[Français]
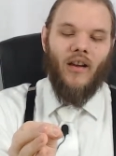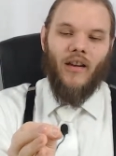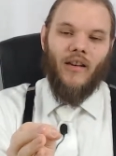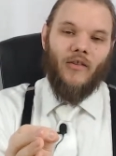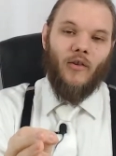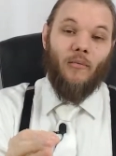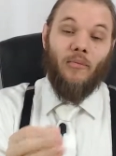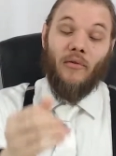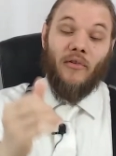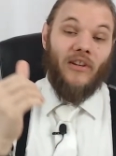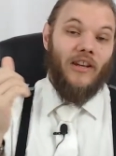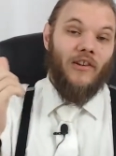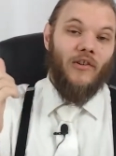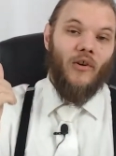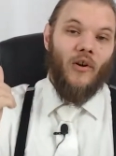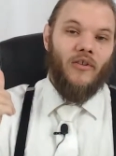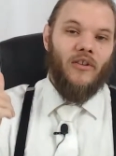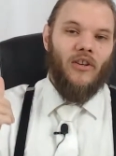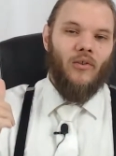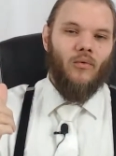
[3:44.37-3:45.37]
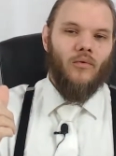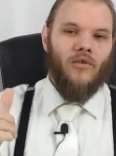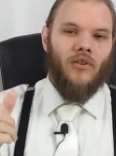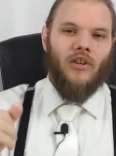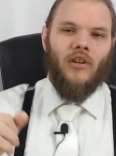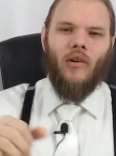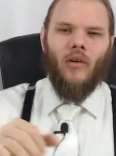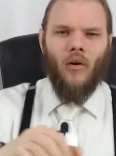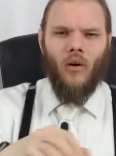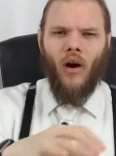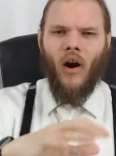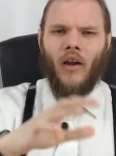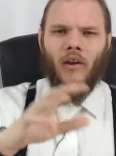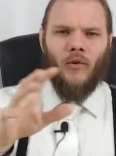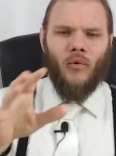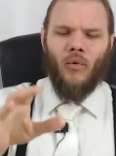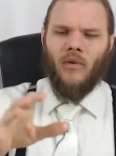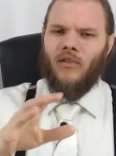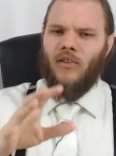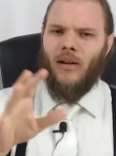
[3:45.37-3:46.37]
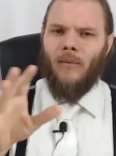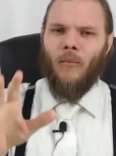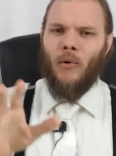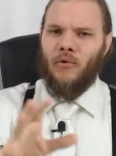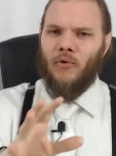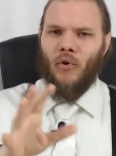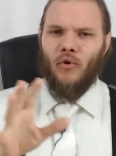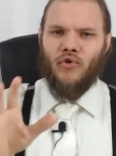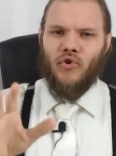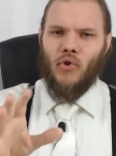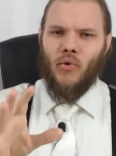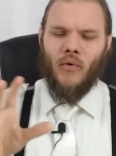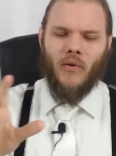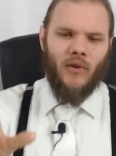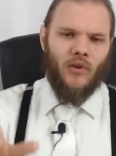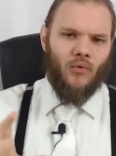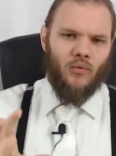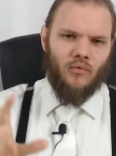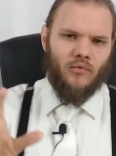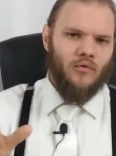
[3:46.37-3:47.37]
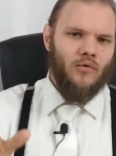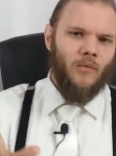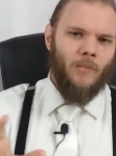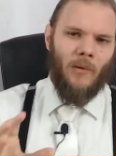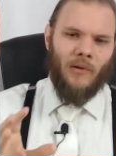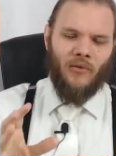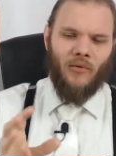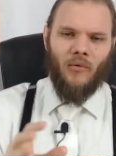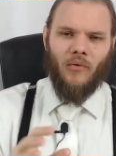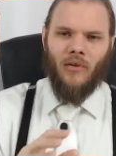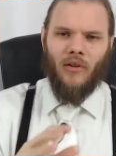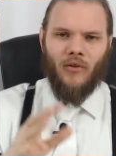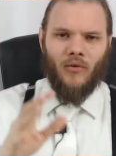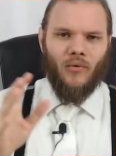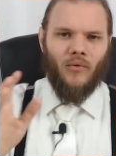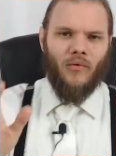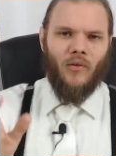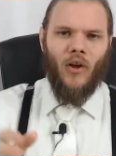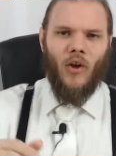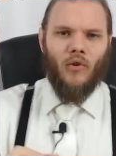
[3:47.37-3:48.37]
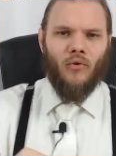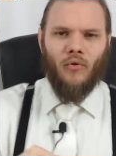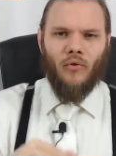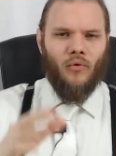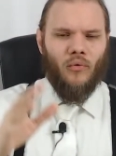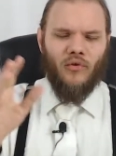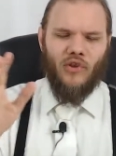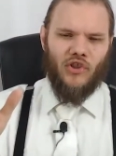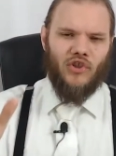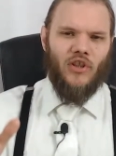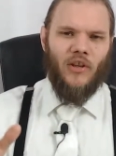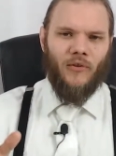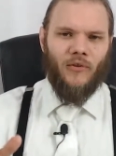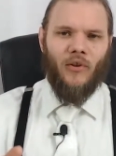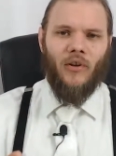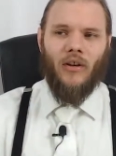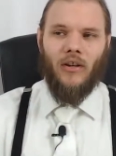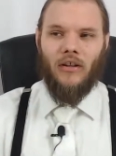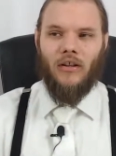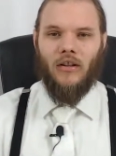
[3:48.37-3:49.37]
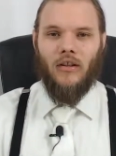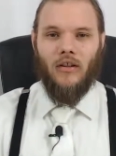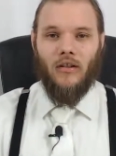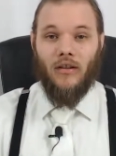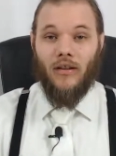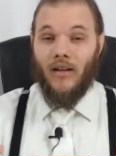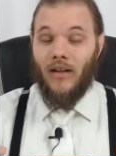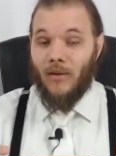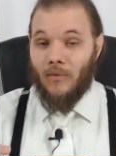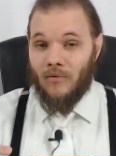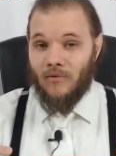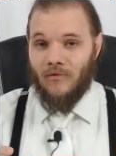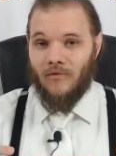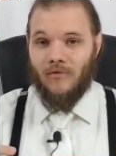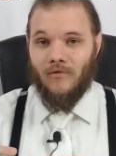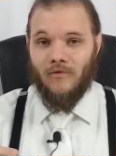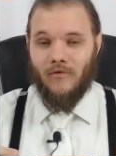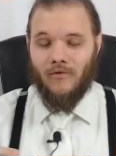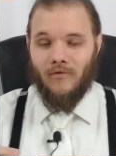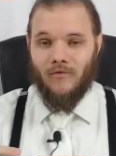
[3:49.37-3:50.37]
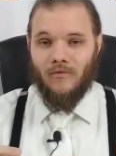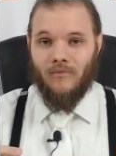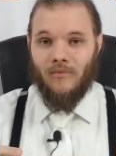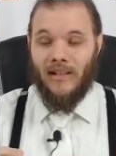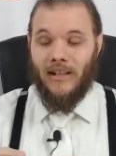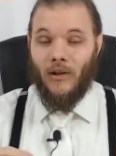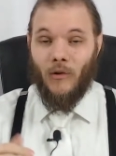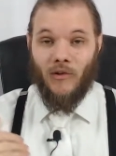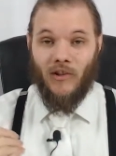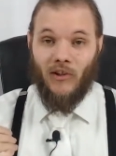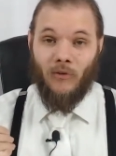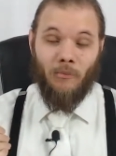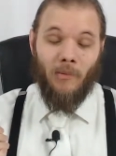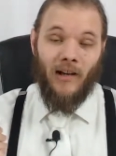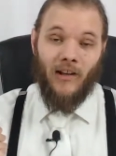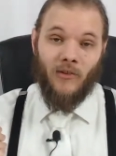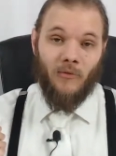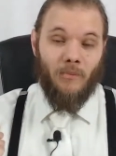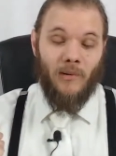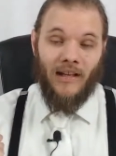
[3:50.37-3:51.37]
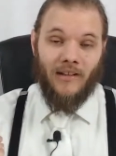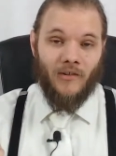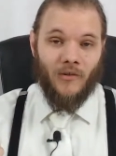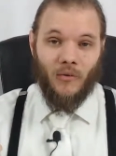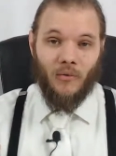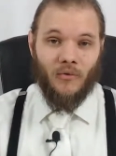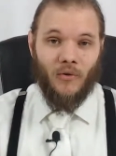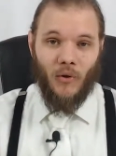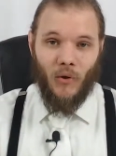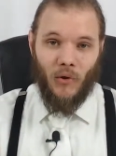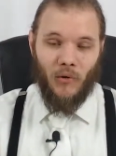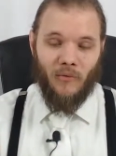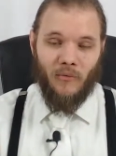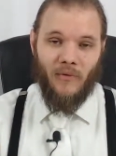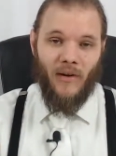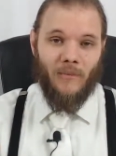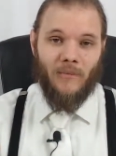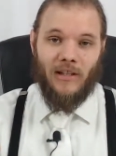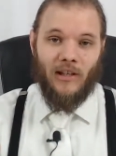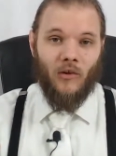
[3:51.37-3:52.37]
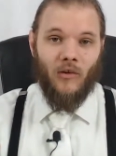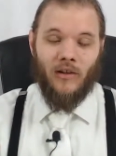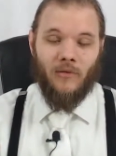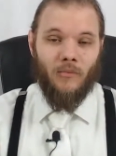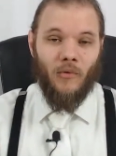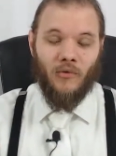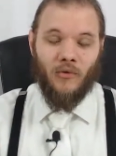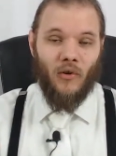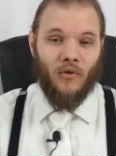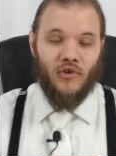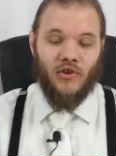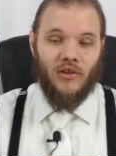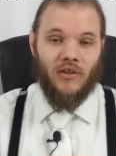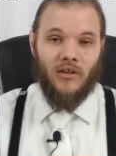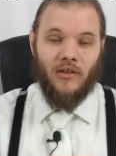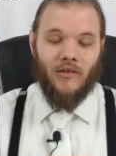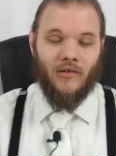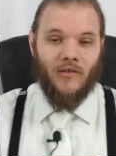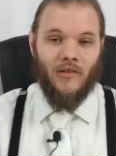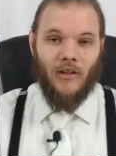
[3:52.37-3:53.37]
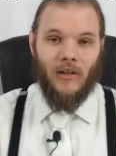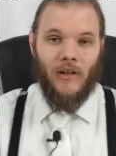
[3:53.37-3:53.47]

En plus, il y a Enoch qui nous dit, oh, ils sont extrêmement dangereux et tout, parce que ils ce sont des chasseurs. Ah bon? Ils réussissent pas à se battre contre une femme qui est complètement torchée. Euh.